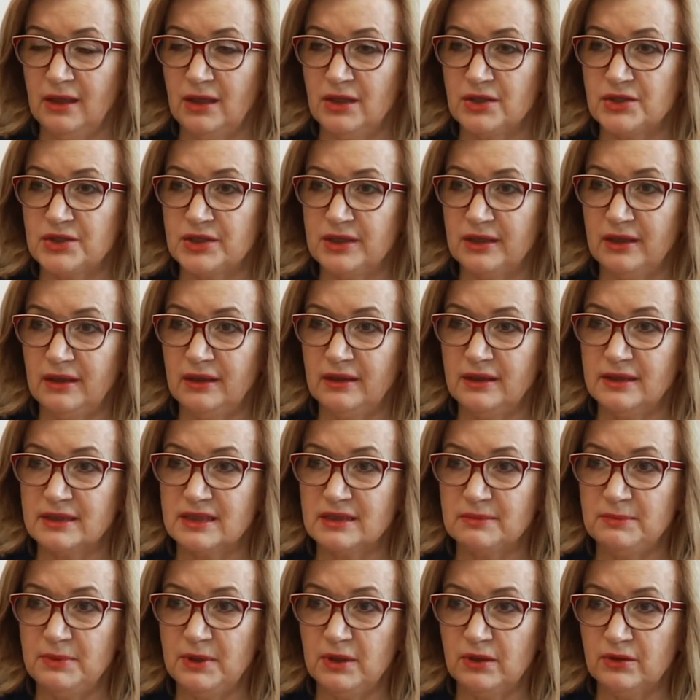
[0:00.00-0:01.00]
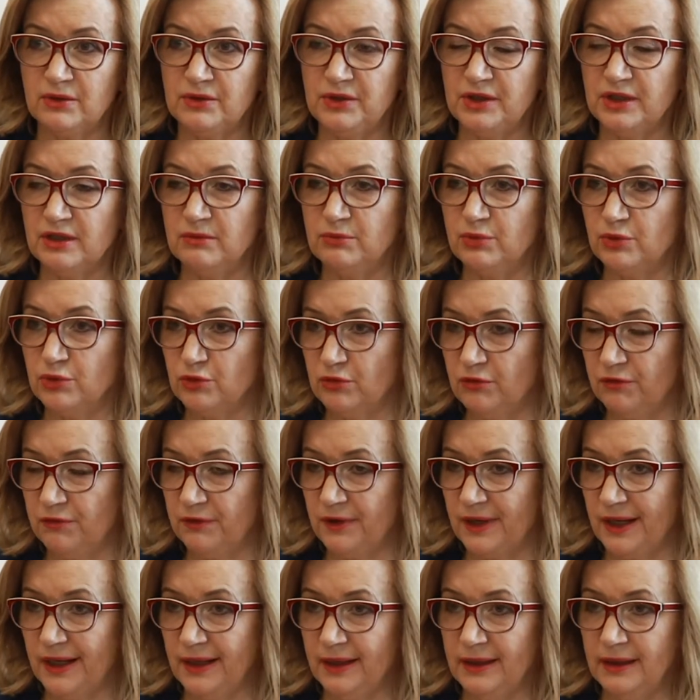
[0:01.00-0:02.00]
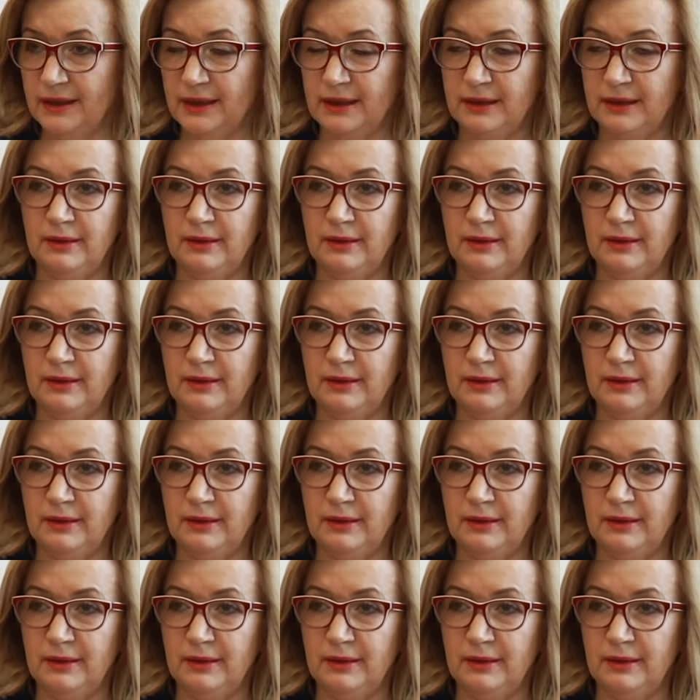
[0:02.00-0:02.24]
że zbiornik Bukówka e,